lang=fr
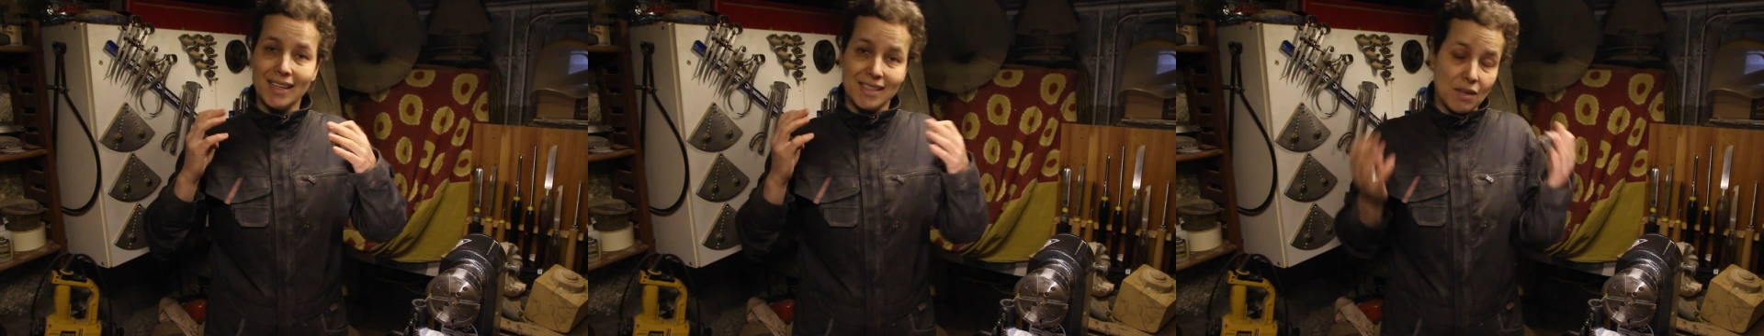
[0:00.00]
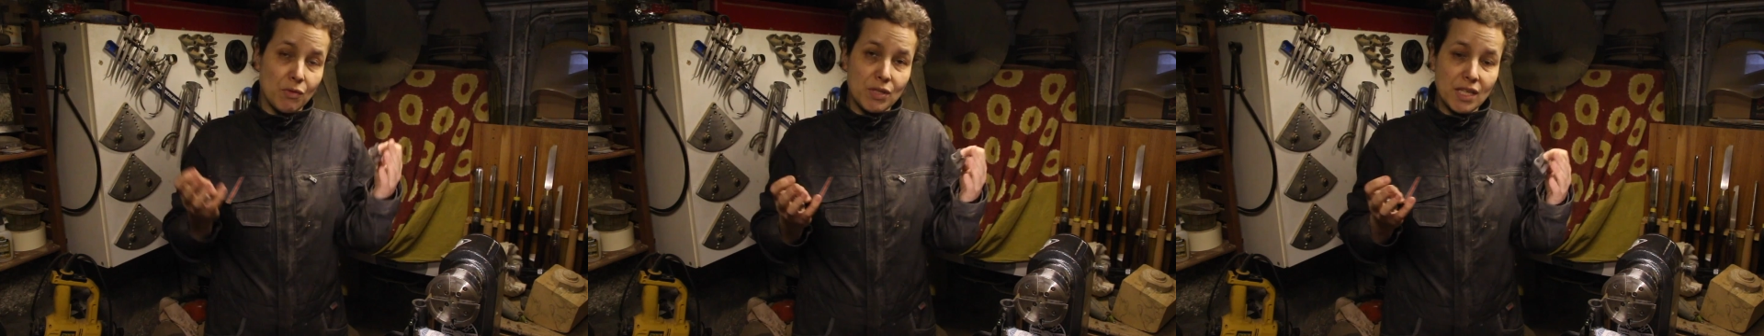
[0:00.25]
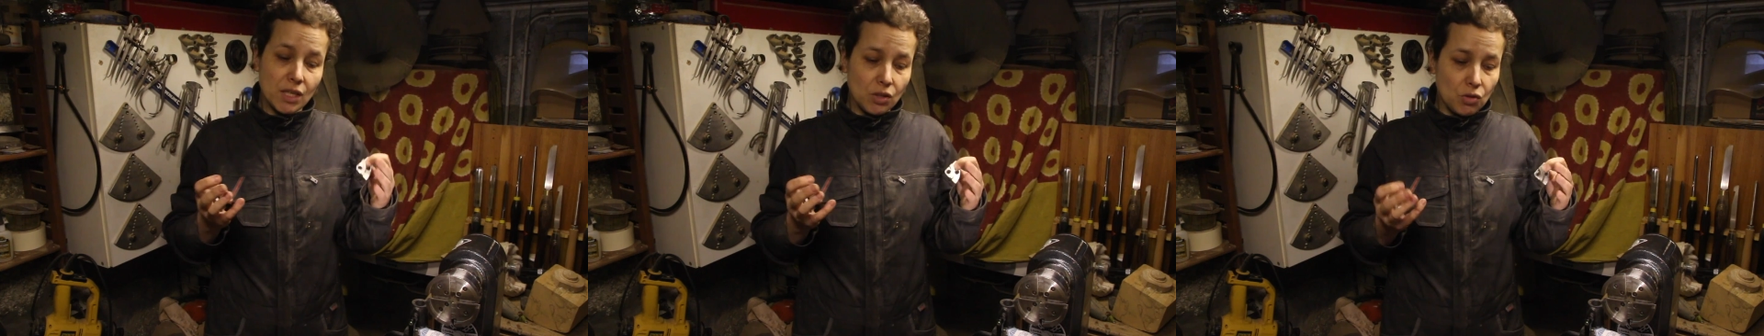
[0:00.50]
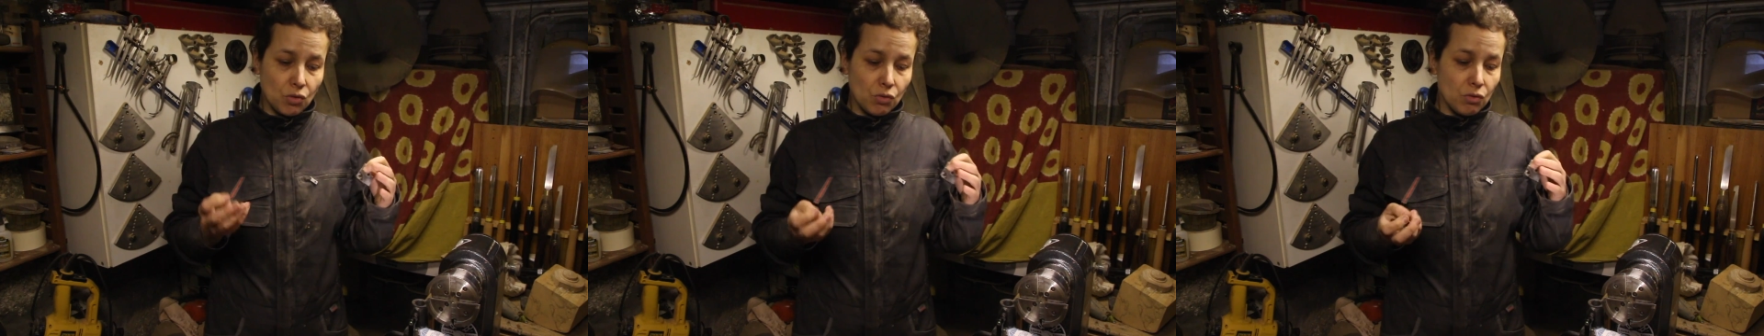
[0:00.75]
Ça veut
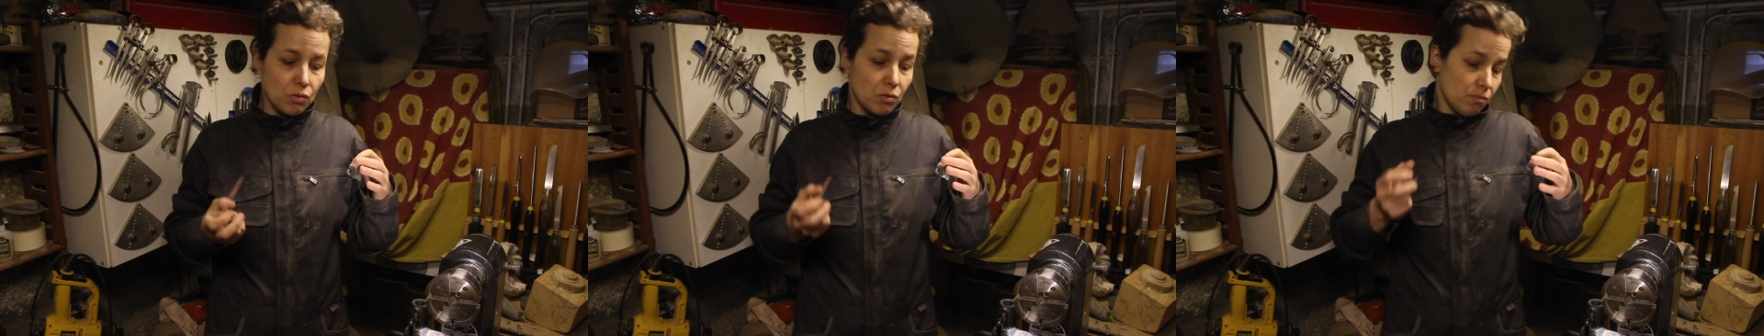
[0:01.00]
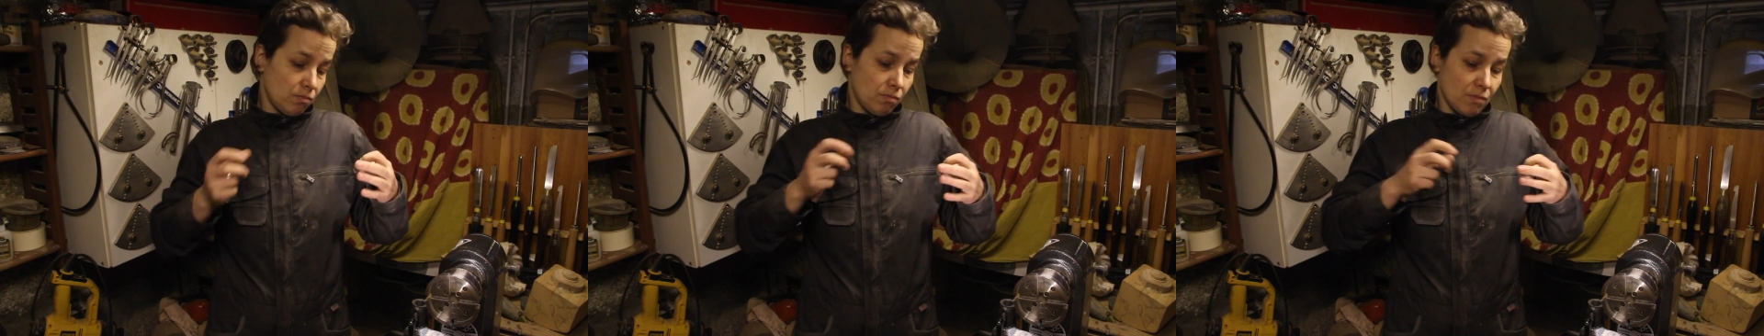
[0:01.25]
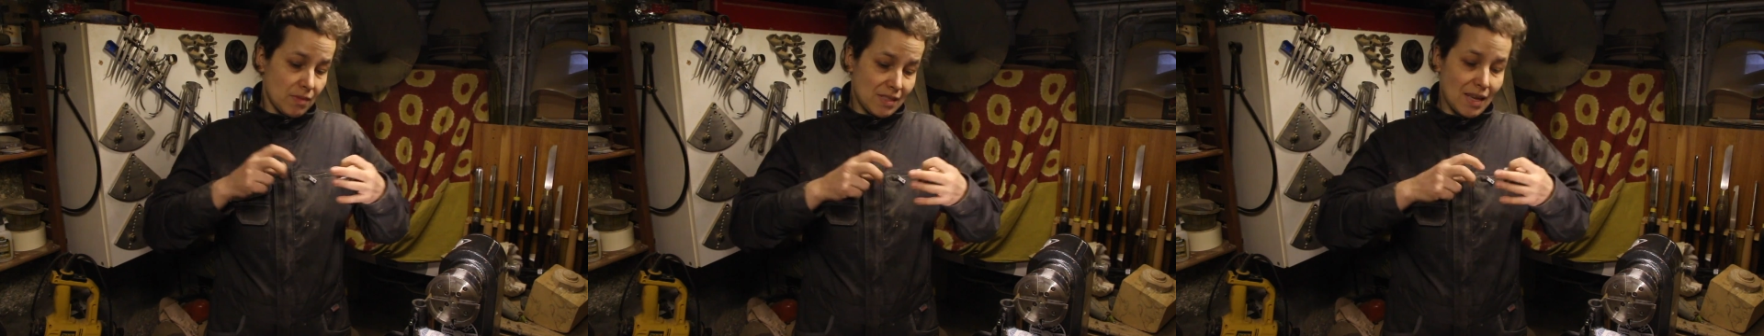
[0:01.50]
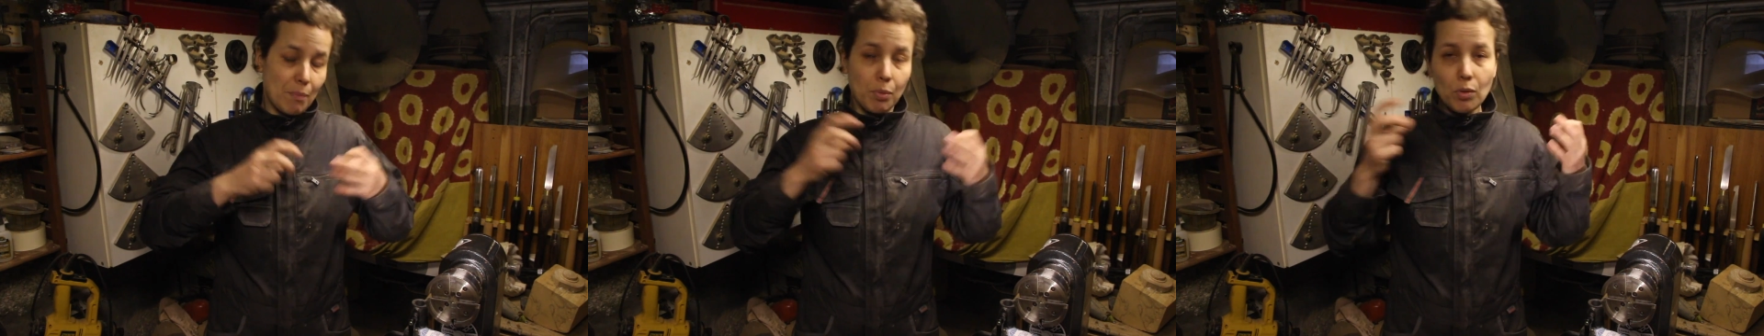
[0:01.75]
dire que
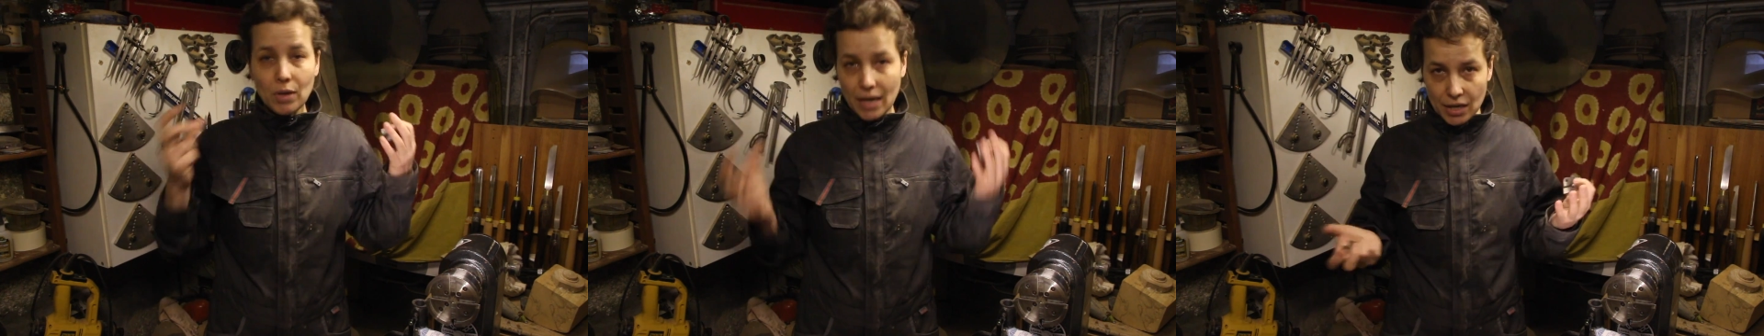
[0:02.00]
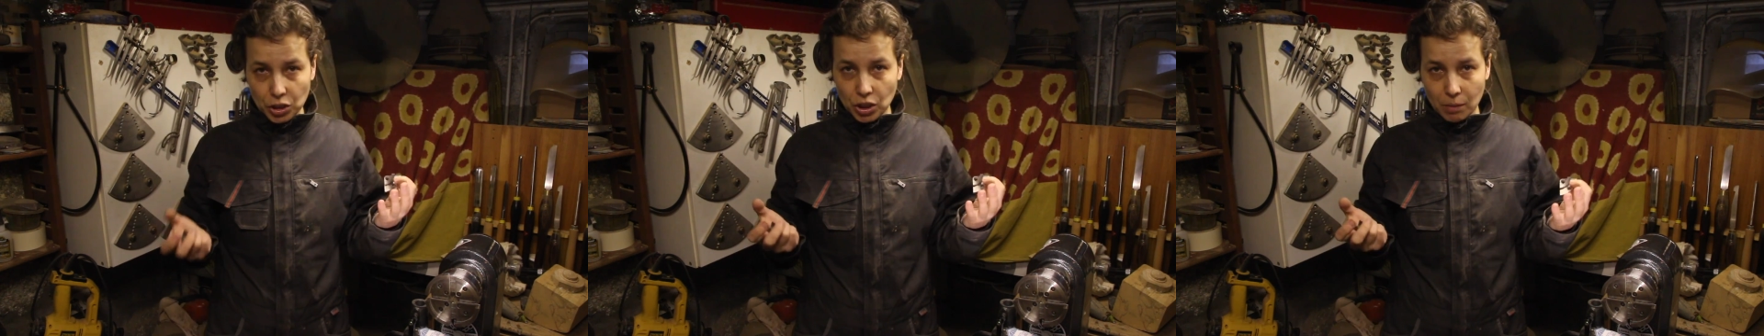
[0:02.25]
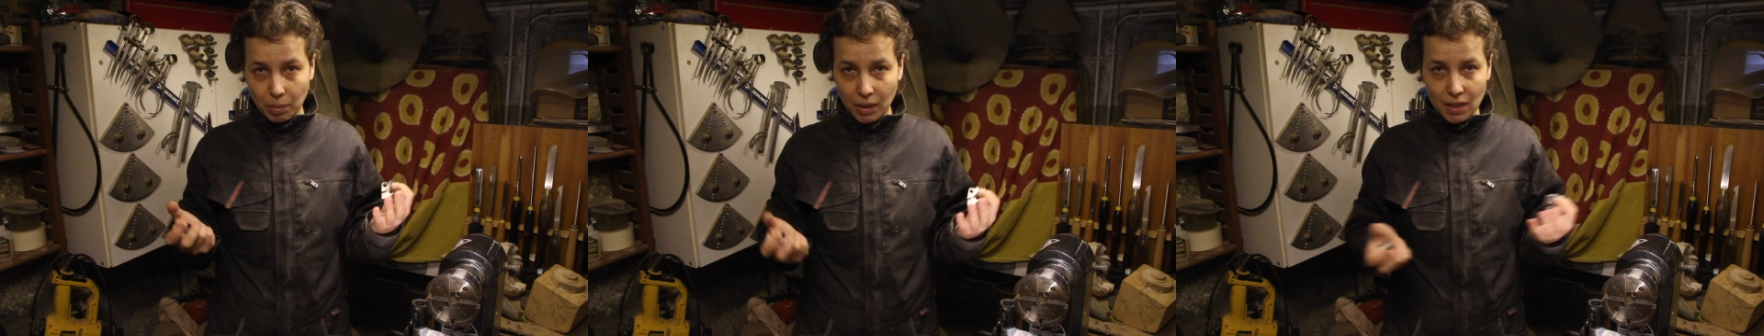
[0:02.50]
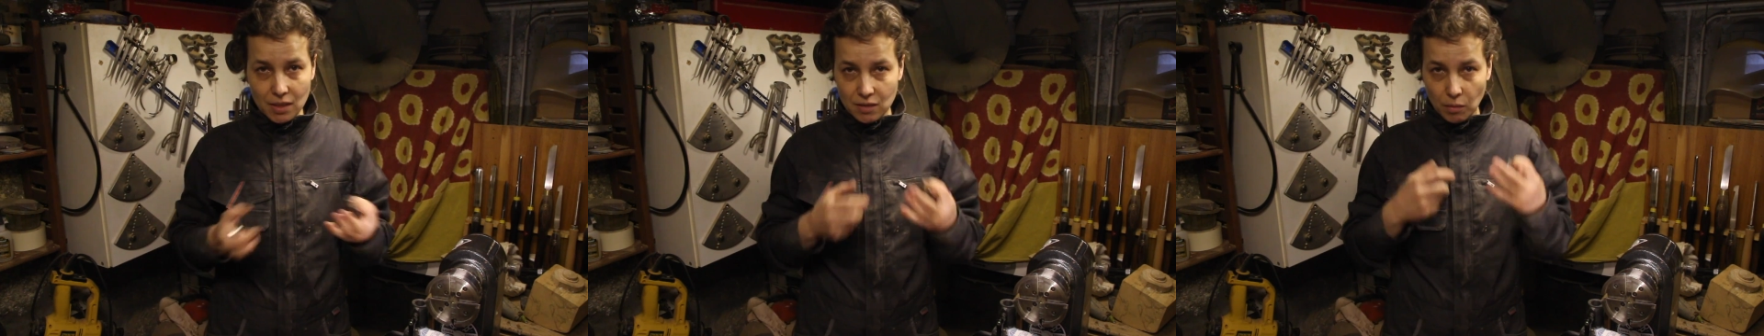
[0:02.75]
ça peut lâcher
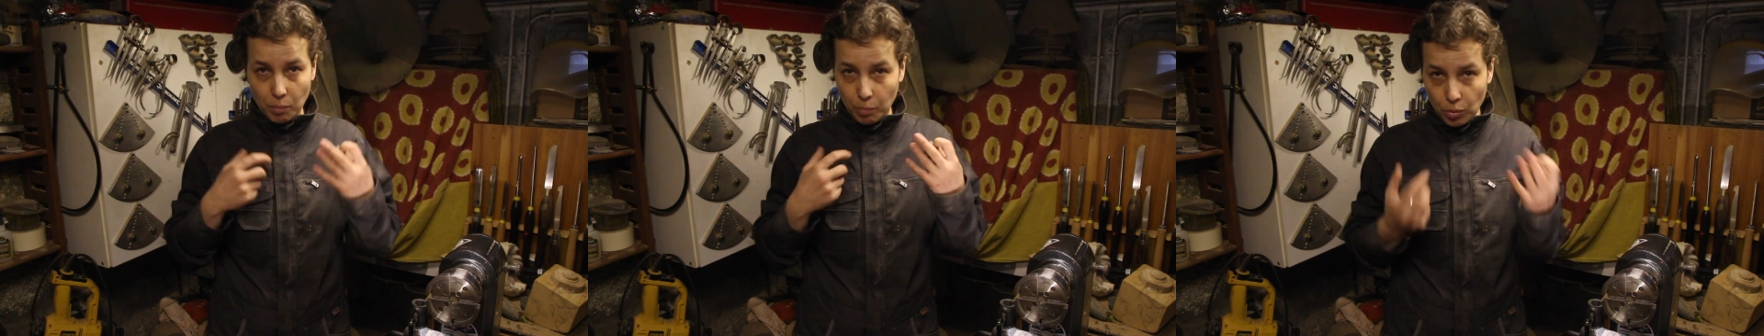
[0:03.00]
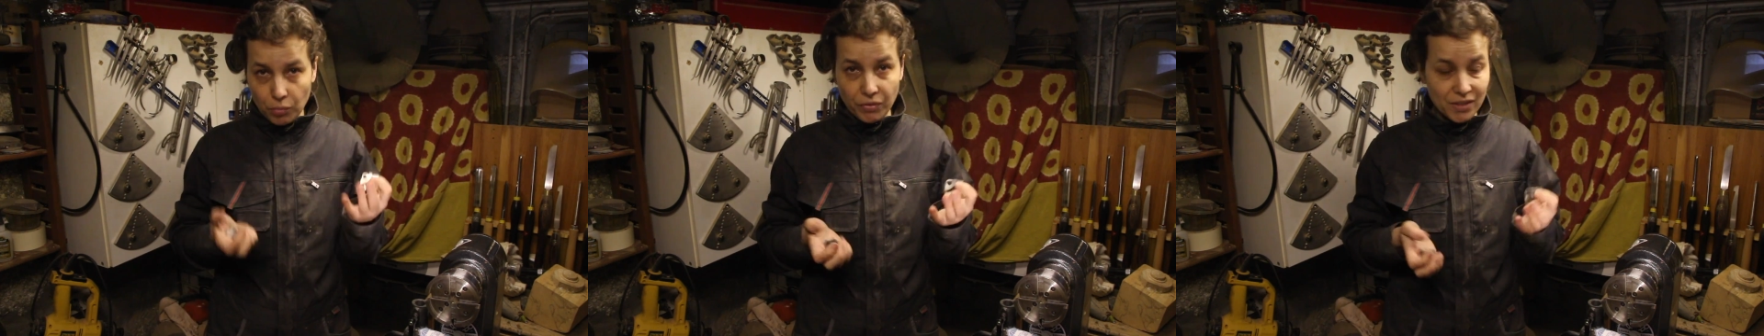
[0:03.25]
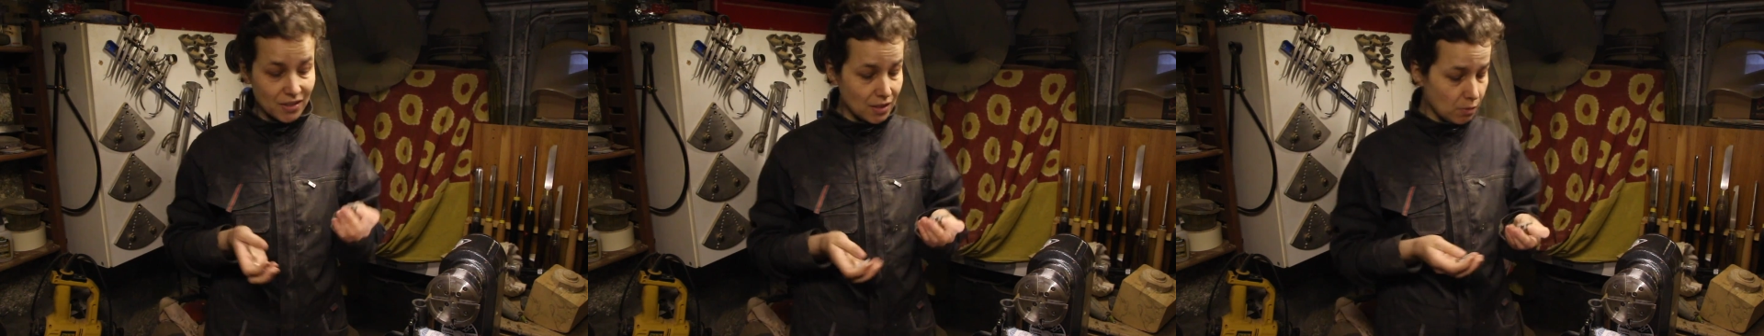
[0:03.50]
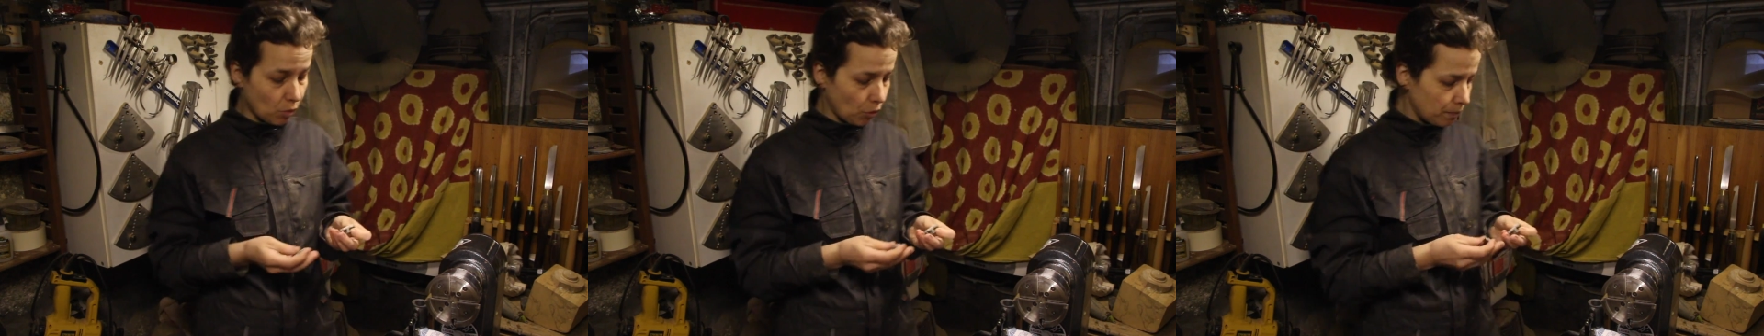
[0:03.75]
prise plus
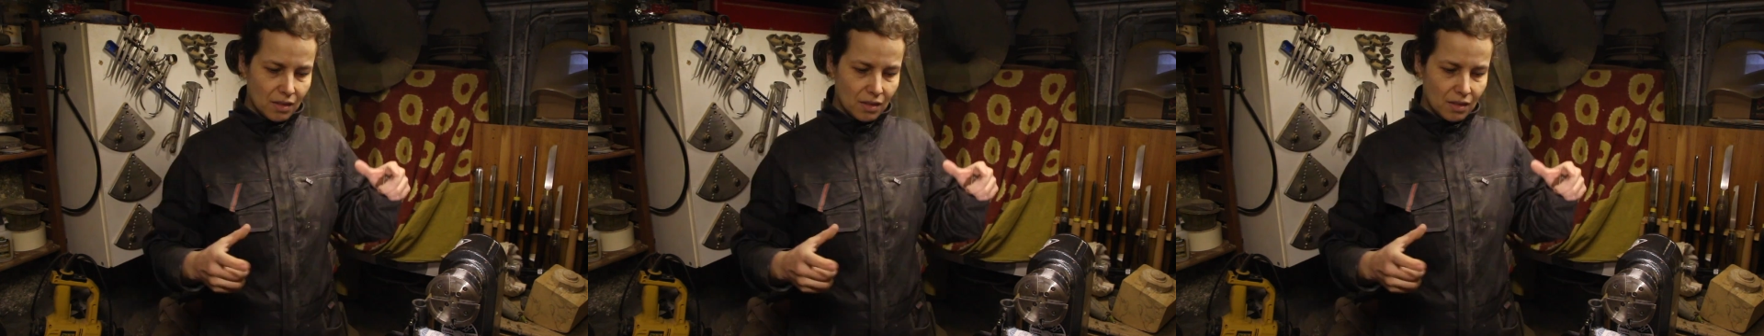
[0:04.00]
facilement.